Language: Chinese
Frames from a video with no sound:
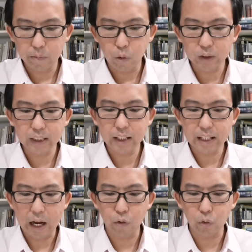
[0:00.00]
摩西跟
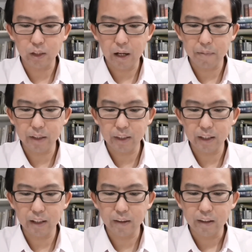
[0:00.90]
亚伦他们
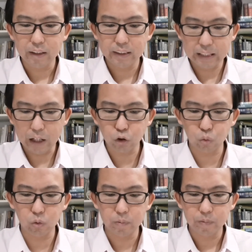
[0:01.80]
的家
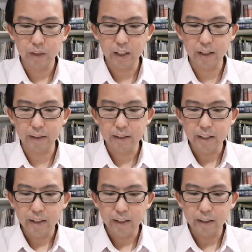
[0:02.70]
族啊，
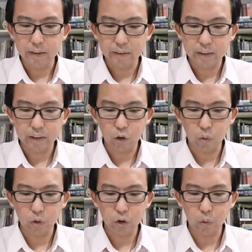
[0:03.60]
呃
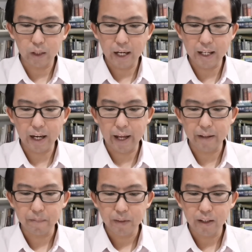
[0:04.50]
从从那里来。
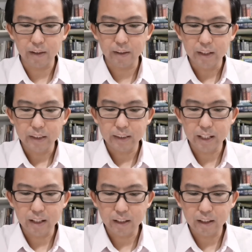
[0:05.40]
啊，这
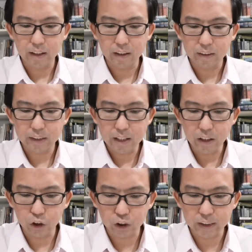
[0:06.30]
一个第
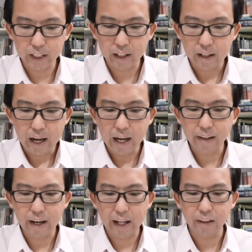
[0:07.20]
二十节，
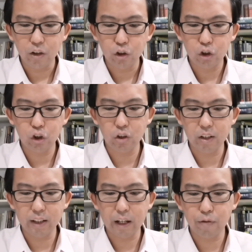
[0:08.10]
暗兰娶
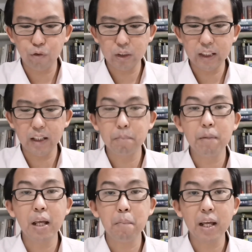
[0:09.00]
了他父亲的
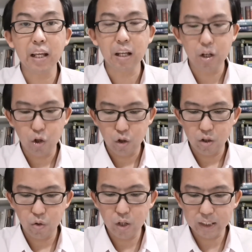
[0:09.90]
妹妹，
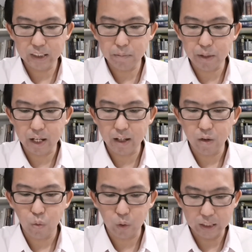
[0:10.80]
月基别
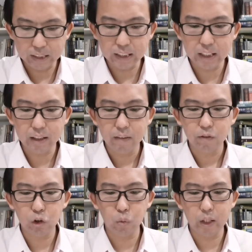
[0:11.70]
为妻，
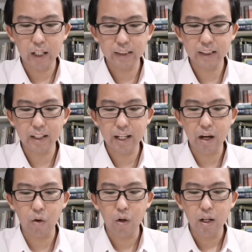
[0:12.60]
就为他生
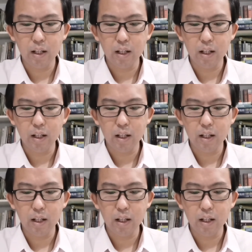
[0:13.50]
了，